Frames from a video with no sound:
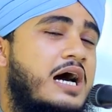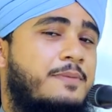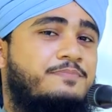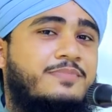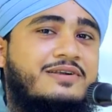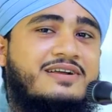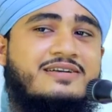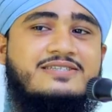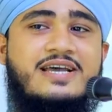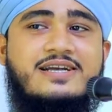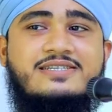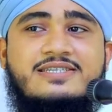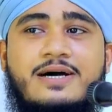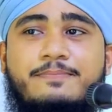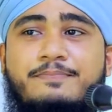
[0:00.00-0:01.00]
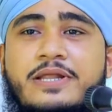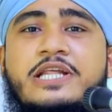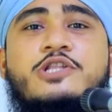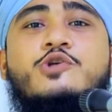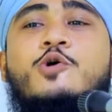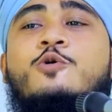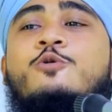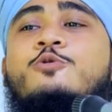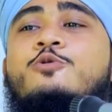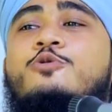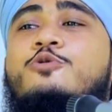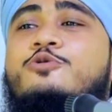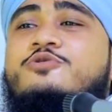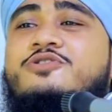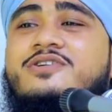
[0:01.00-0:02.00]
আপনার কাছে একটা বিনীত
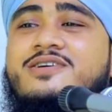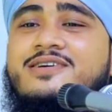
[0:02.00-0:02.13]
অনুরোধ